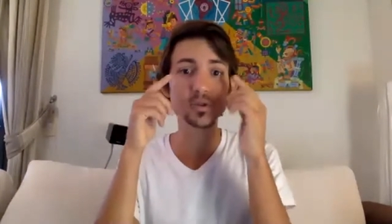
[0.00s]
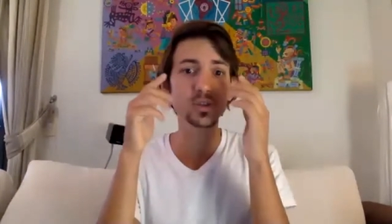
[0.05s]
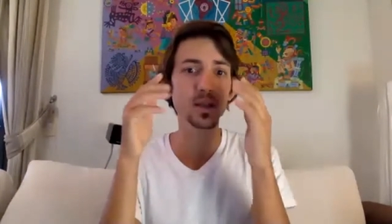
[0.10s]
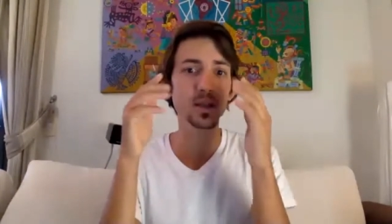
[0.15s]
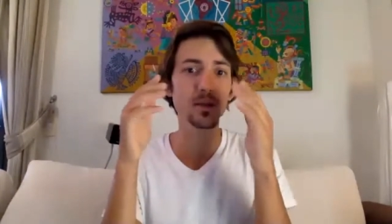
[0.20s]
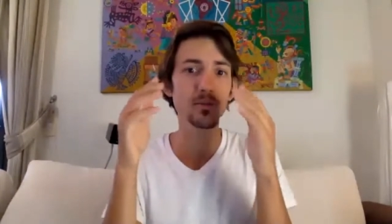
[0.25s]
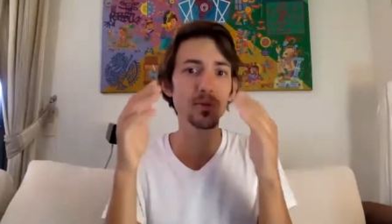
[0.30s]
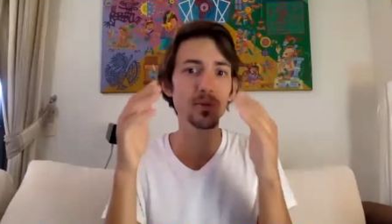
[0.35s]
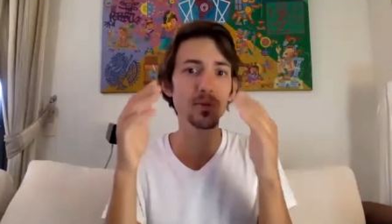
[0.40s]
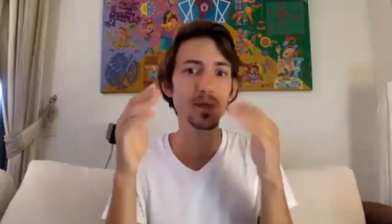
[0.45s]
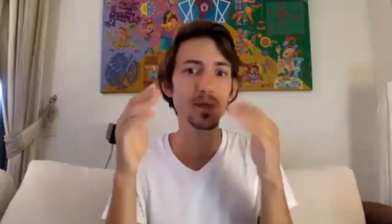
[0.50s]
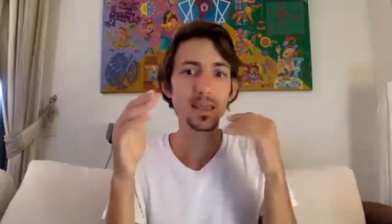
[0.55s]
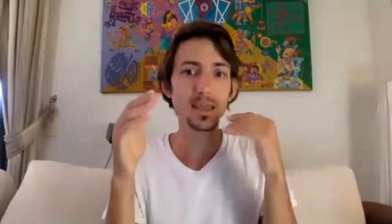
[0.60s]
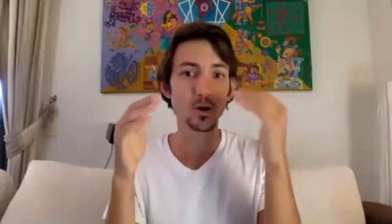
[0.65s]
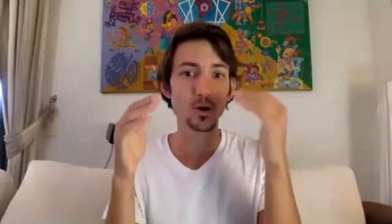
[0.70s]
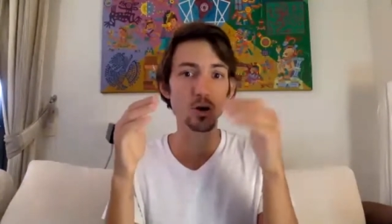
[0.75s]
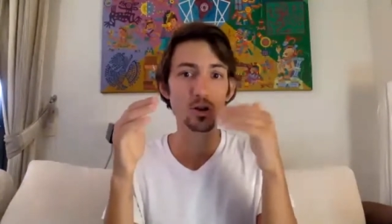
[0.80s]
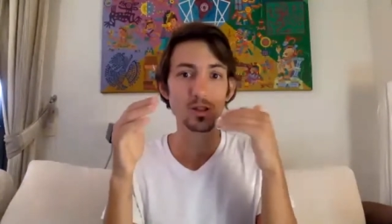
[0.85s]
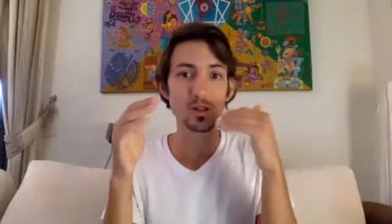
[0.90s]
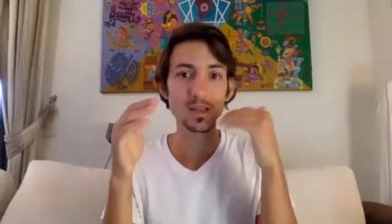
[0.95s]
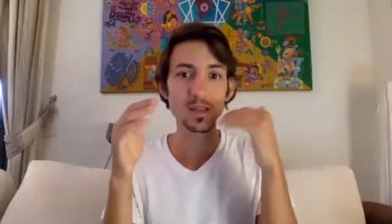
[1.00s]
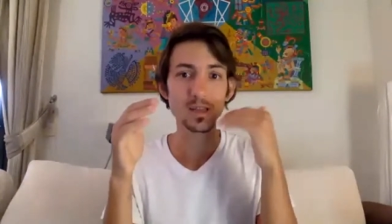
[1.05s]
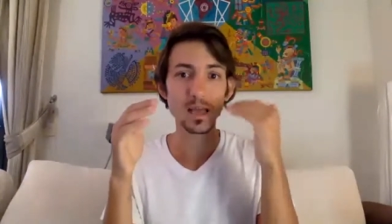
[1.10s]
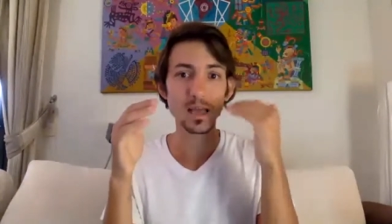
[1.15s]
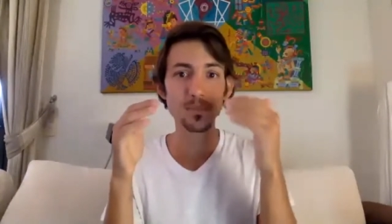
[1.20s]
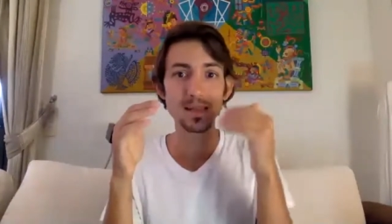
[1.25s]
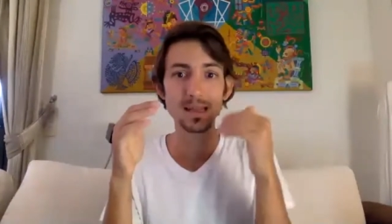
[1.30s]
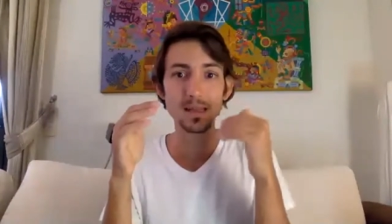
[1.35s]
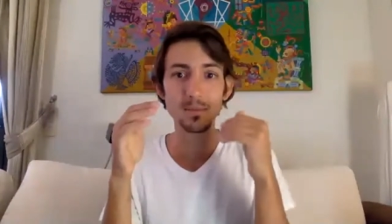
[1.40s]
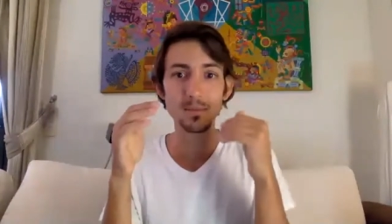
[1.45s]
Vos, Silvi,
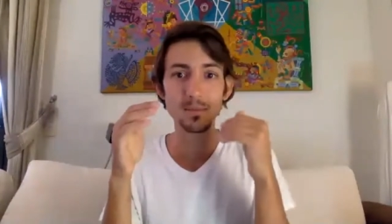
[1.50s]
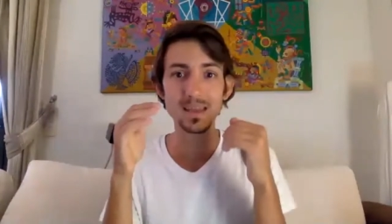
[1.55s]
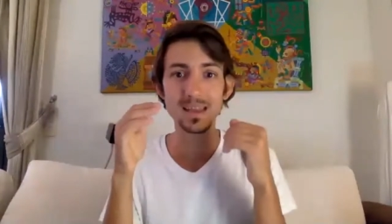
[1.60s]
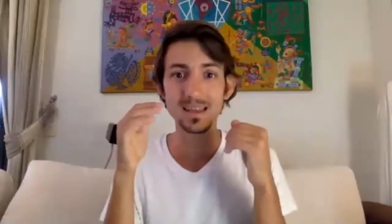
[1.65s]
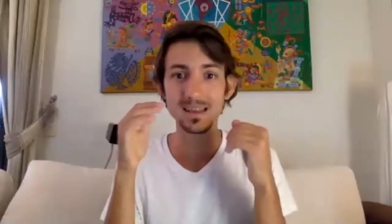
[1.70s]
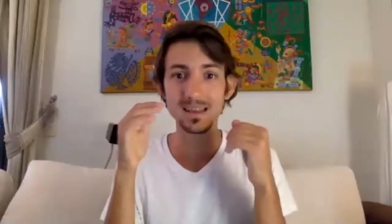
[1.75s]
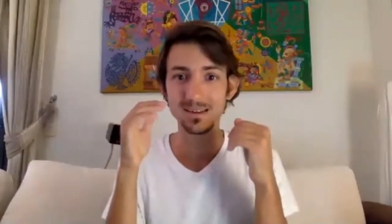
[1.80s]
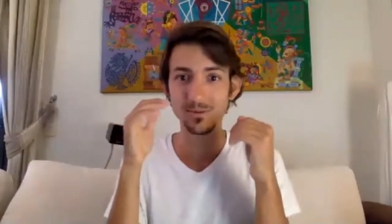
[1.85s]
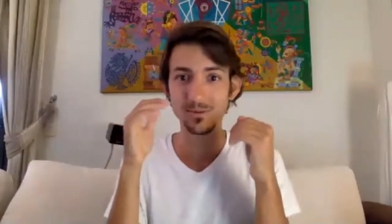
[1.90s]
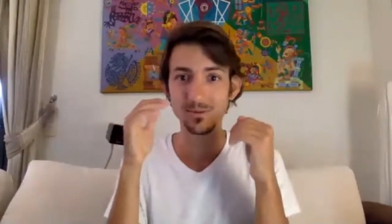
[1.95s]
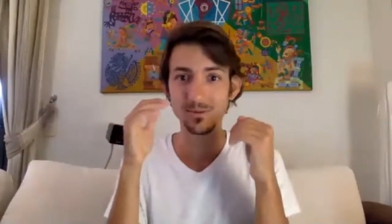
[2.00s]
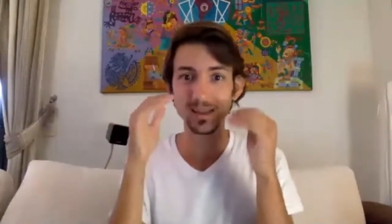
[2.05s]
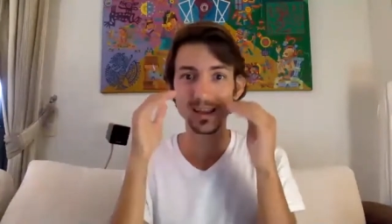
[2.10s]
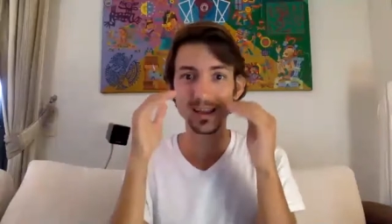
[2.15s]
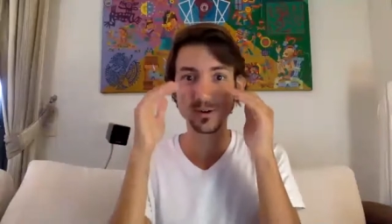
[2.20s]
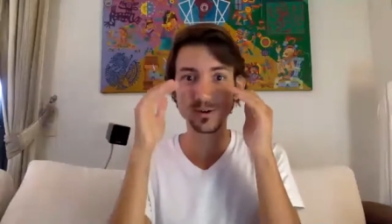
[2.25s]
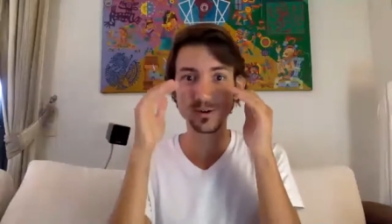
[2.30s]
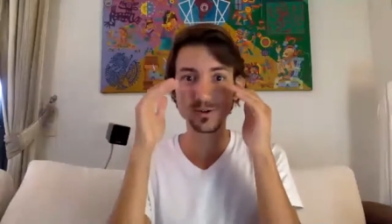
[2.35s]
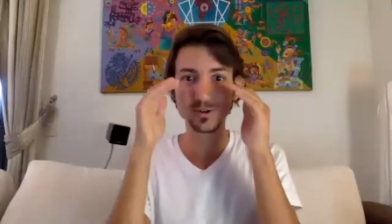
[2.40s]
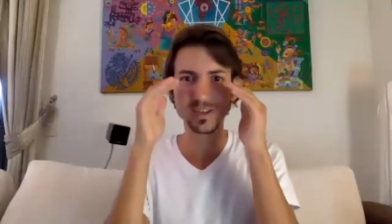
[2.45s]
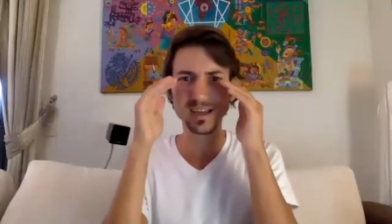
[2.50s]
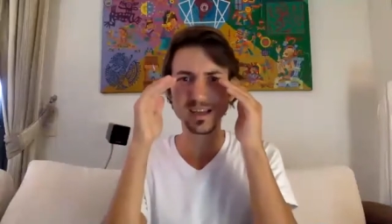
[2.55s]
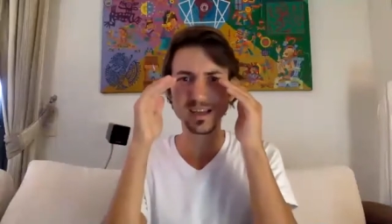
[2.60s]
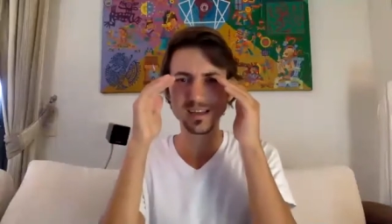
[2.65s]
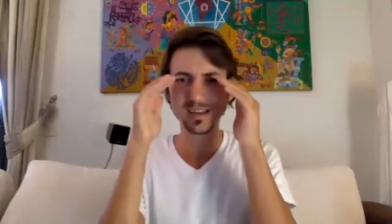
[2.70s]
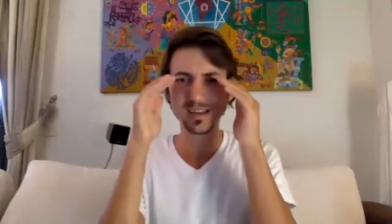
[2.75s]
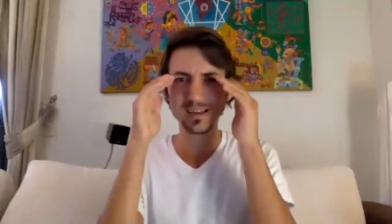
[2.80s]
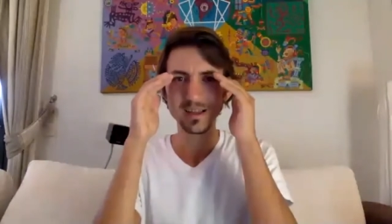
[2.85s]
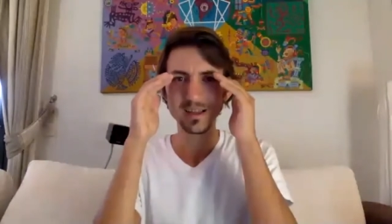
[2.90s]
cortame también cualquier cosa.